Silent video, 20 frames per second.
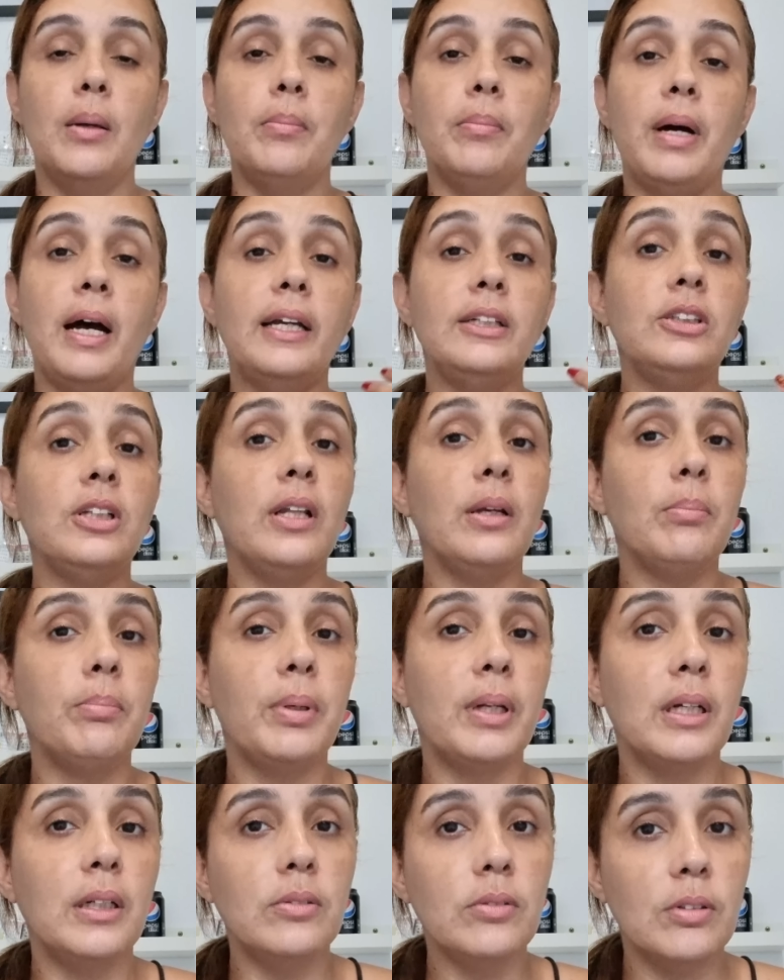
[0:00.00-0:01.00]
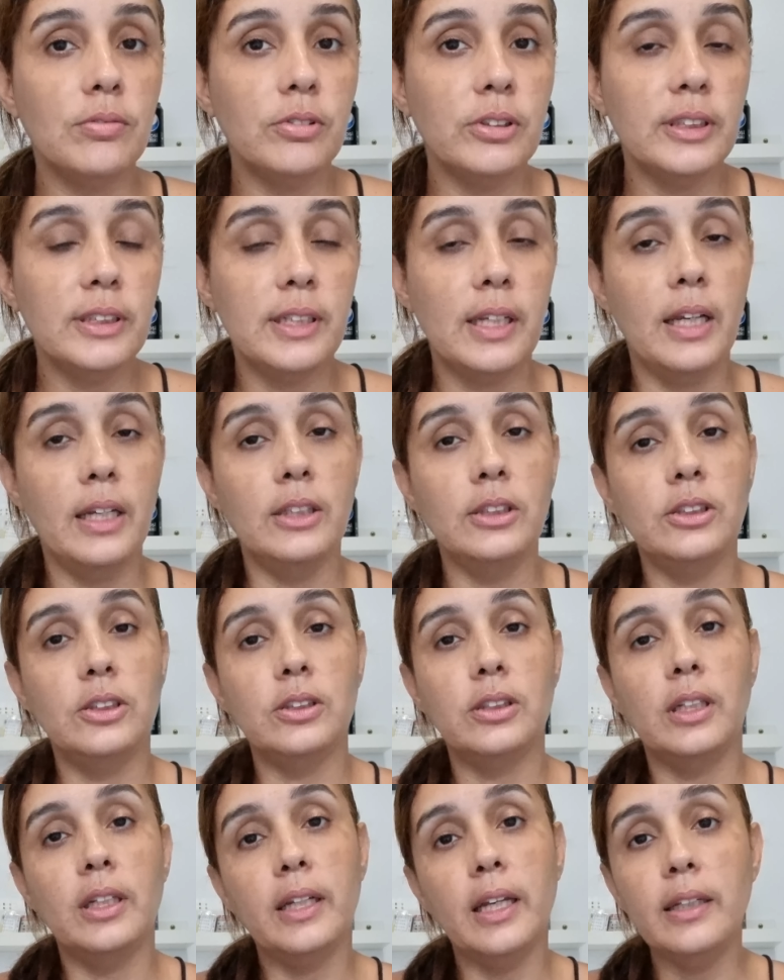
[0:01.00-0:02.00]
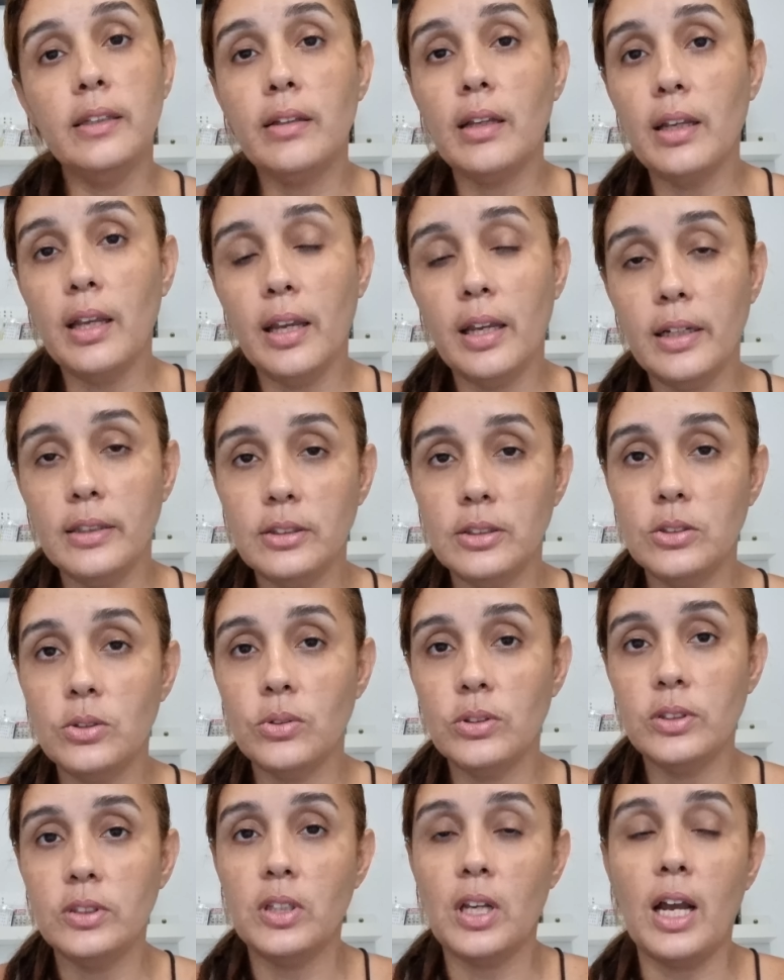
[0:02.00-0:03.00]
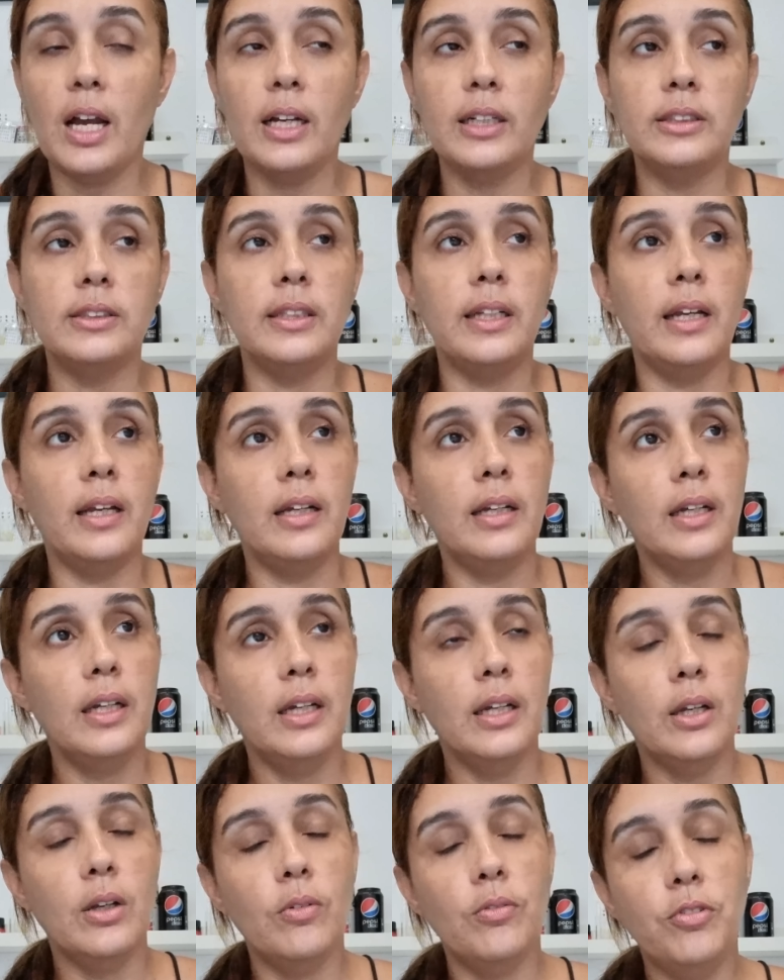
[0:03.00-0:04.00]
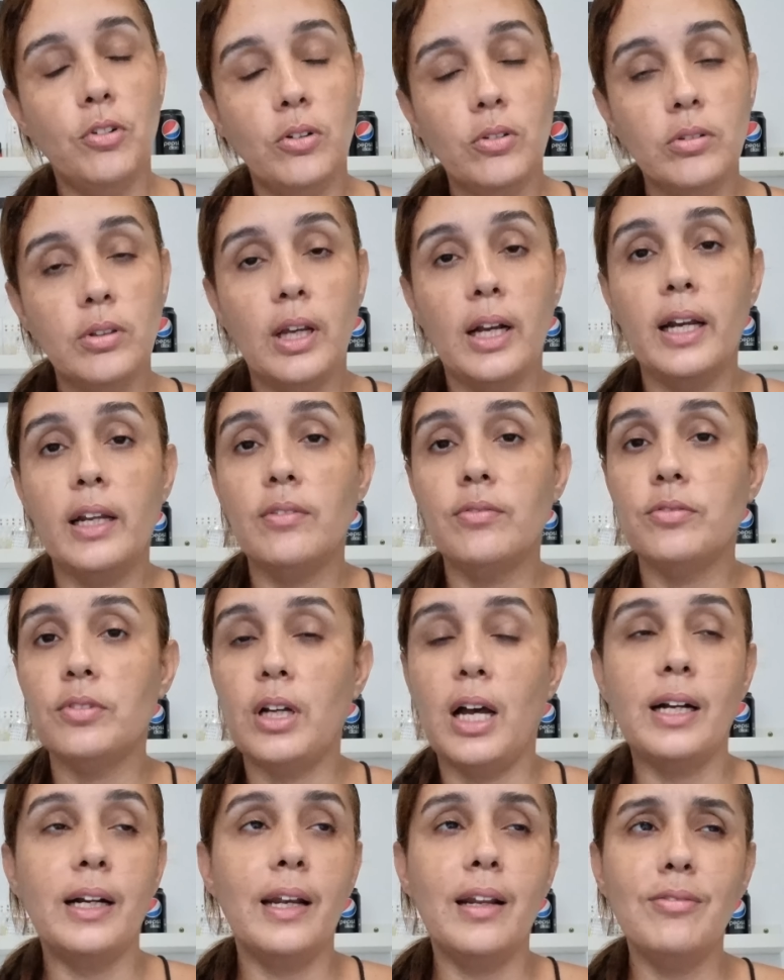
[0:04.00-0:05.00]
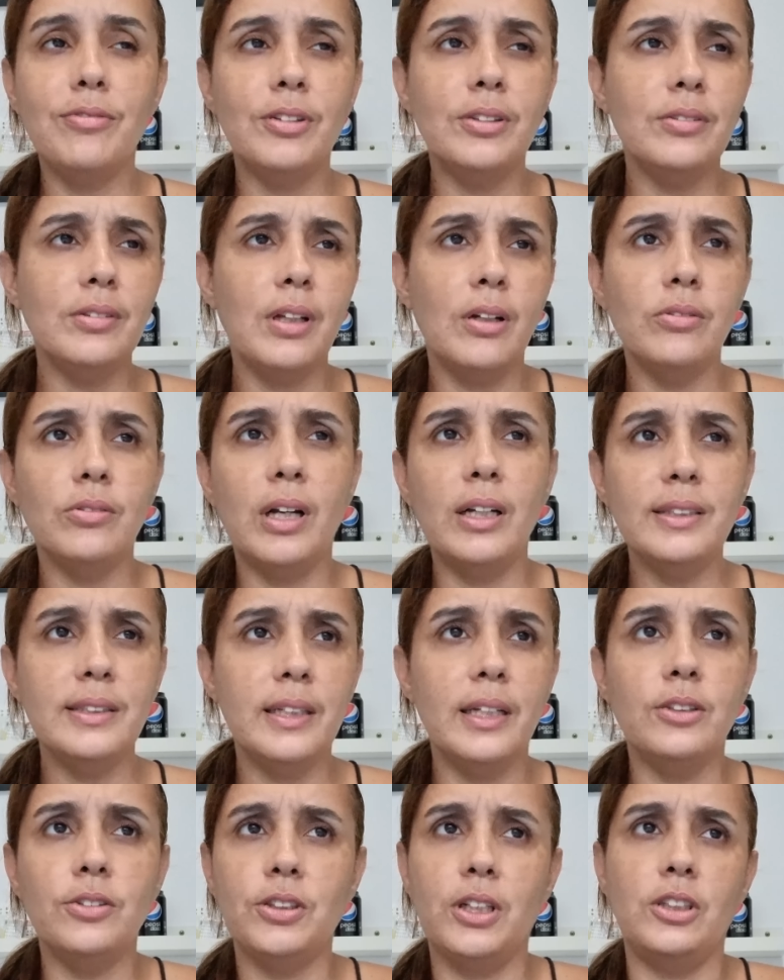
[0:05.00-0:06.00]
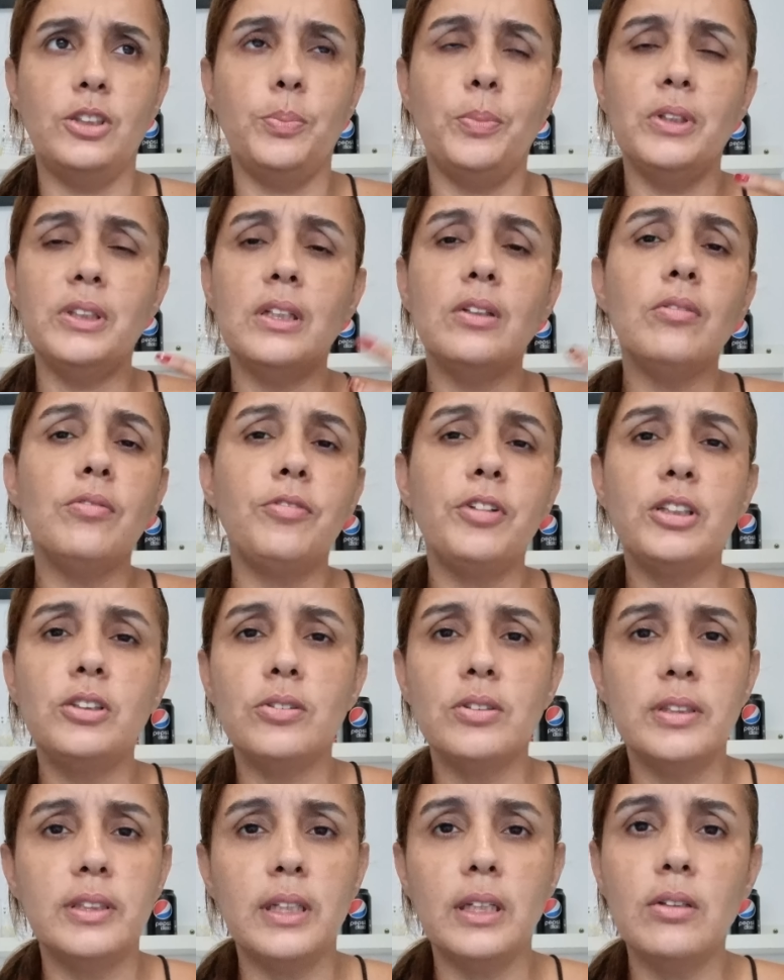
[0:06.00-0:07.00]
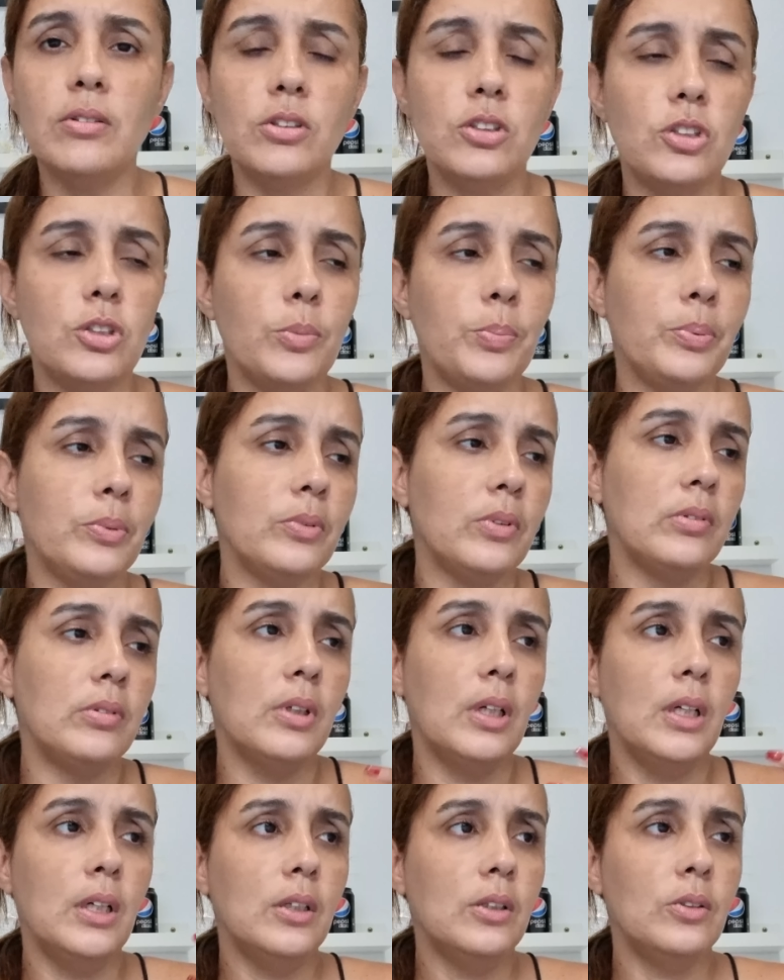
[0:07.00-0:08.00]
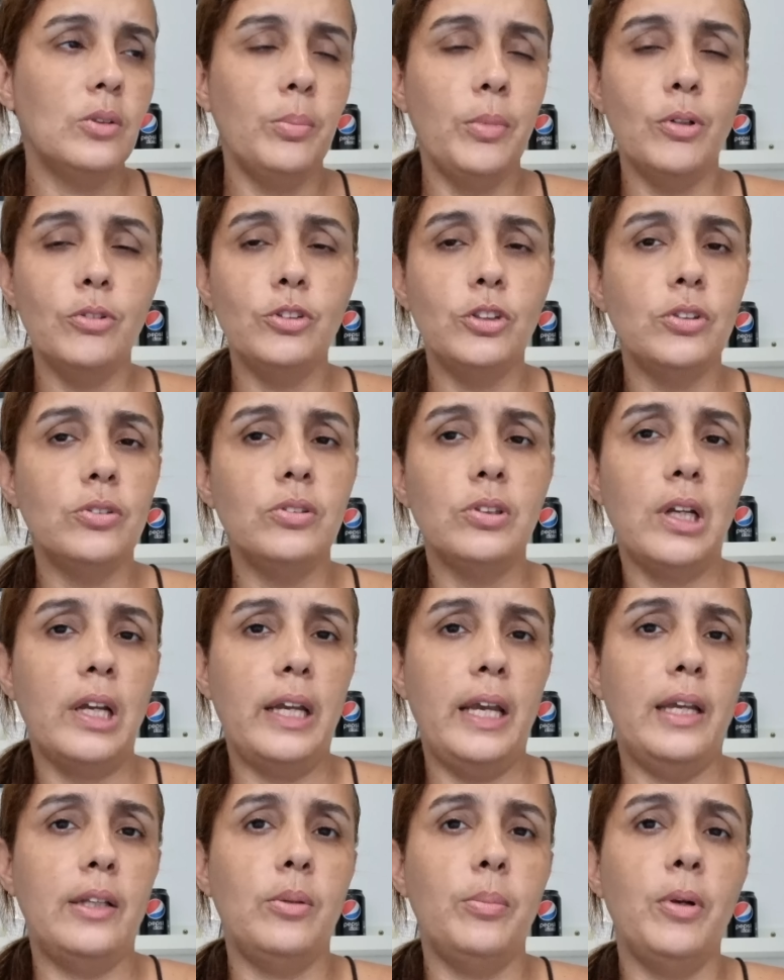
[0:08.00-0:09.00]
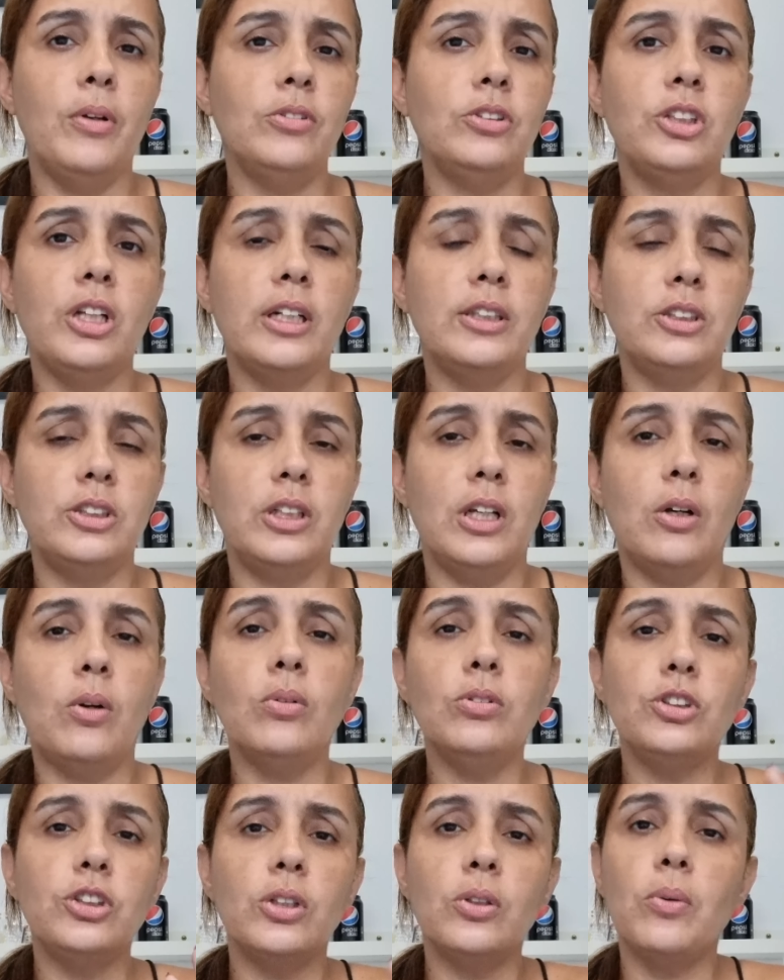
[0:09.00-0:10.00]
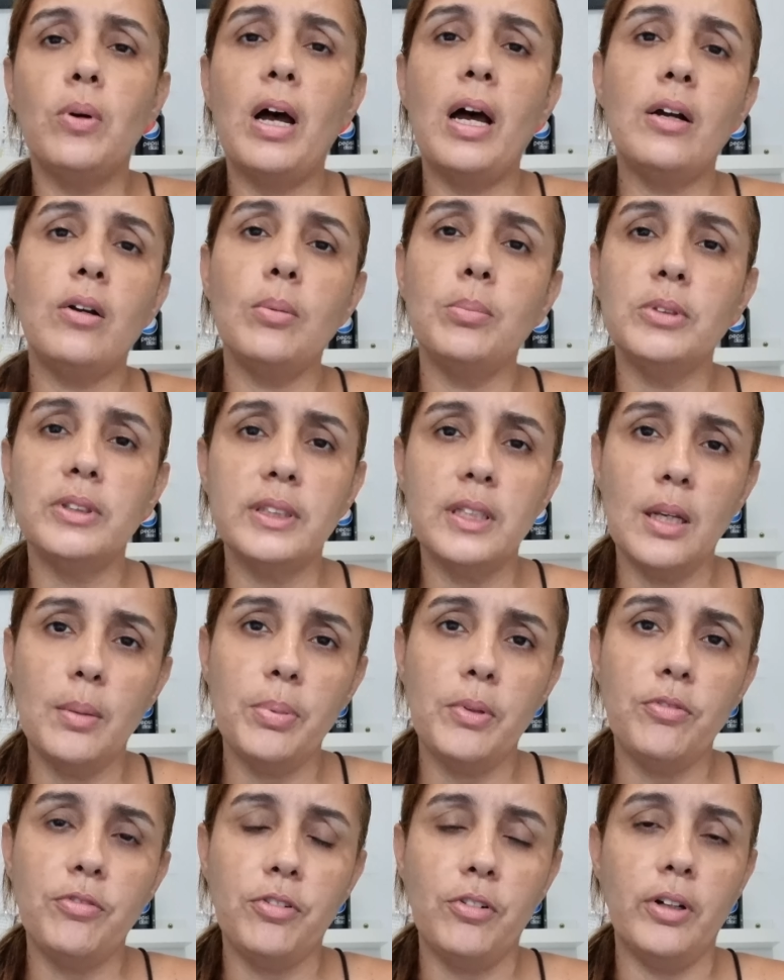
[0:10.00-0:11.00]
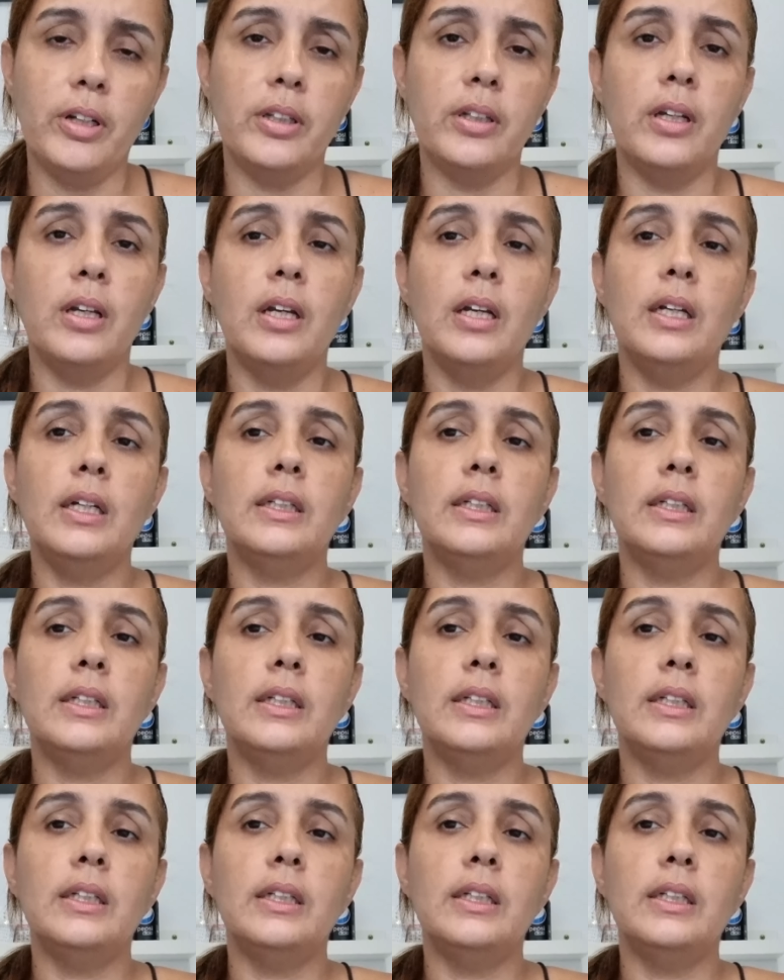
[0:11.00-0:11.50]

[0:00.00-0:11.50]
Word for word: Mas lembrando a vocês que quem tem redes sociais, né, eu vou estar tá gravando, não. Assim, gente, botando videozinhos, tipo, do meu, di... é, do meu dia a dia. Continuar como sempre foi.